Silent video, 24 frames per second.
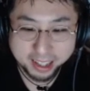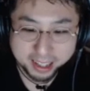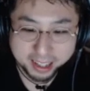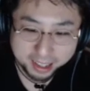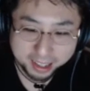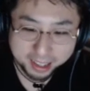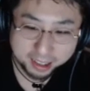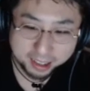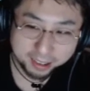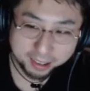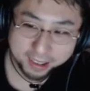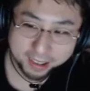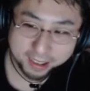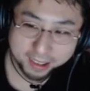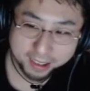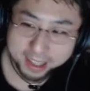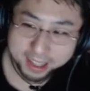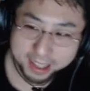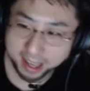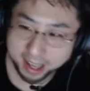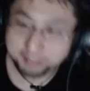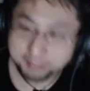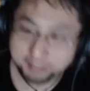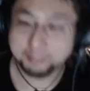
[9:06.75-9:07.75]
こうやってね、
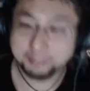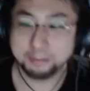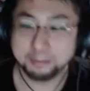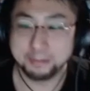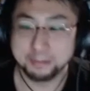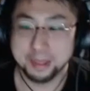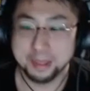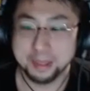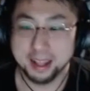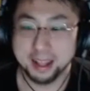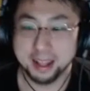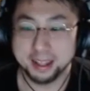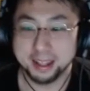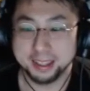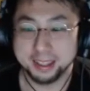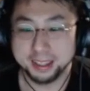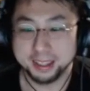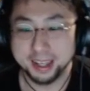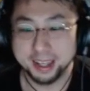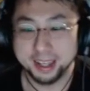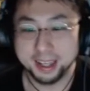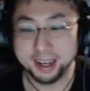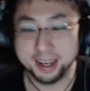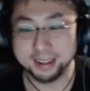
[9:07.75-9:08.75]

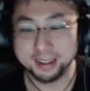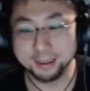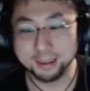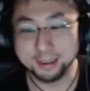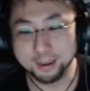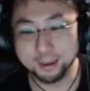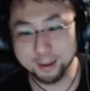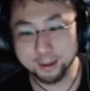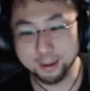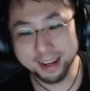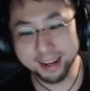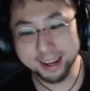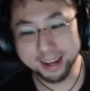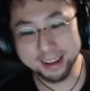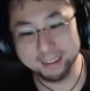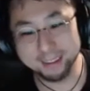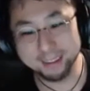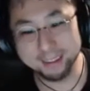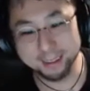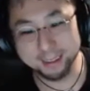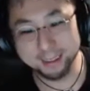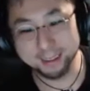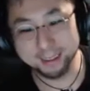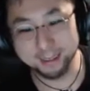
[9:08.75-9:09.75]
あの、北海道のと
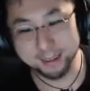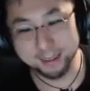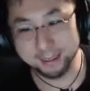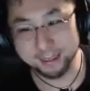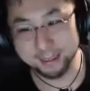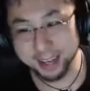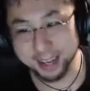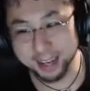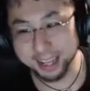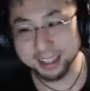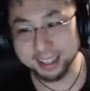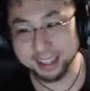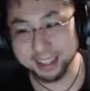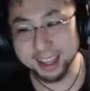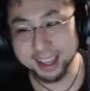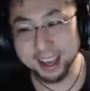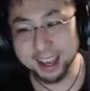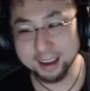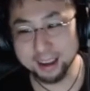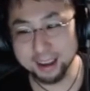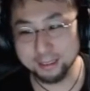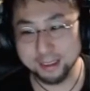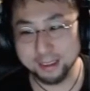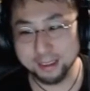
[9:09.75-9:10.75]
ころには、低
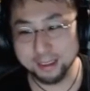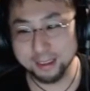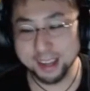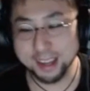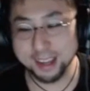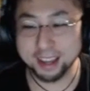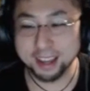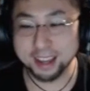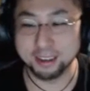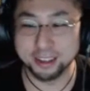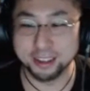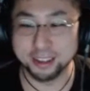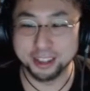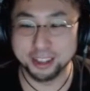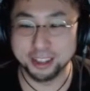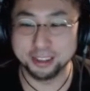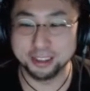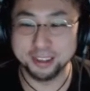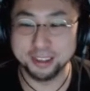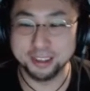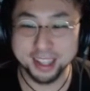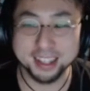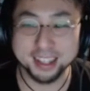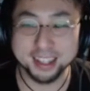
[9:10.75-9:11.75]
温やけど注
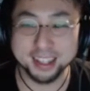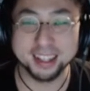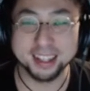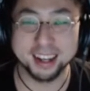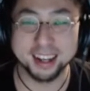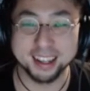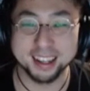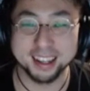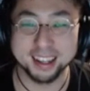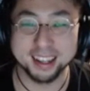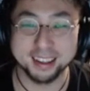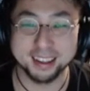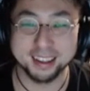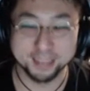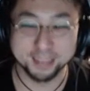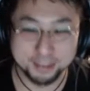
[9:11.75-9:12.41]
意って書いてあるの。